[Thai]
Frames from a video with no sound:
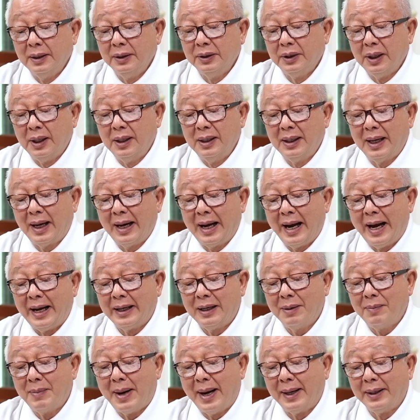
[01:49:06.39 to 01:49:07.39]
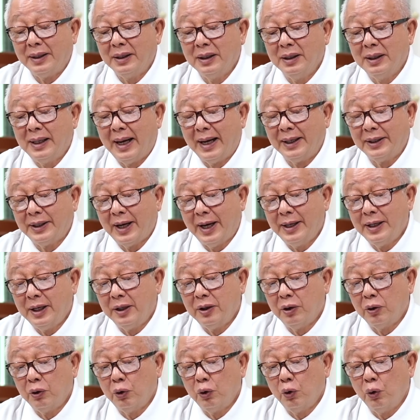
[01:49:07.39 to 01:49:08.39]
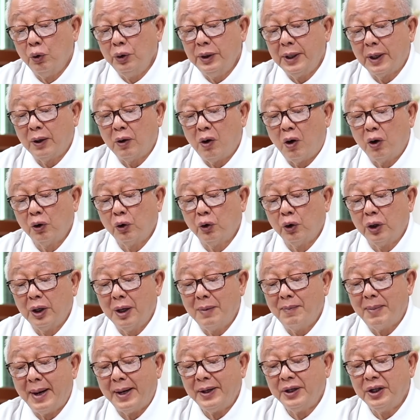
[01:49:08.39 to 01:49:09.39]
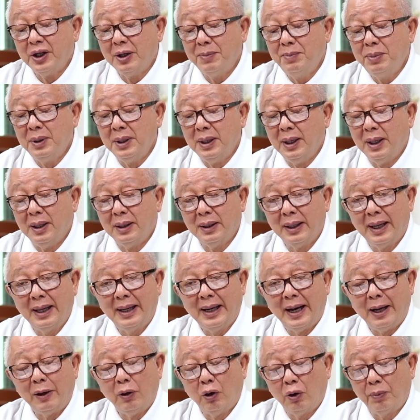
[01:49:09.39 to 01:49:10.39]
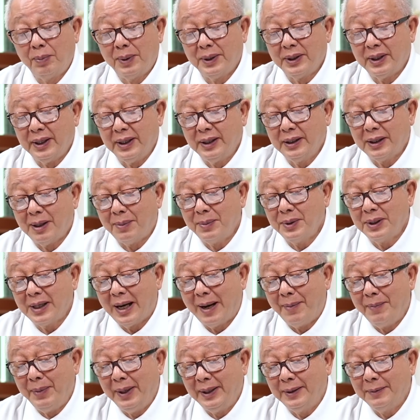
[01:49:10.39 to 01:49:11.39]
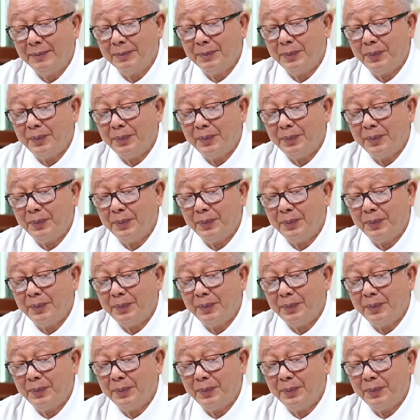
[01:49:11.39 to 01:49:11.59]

ตึงราคาน้ำมันคือการใช้เงินอุดหนุนจากกองทุนน้ำมันเชื้อเพลิงและการลดภาษีสรรพสามิต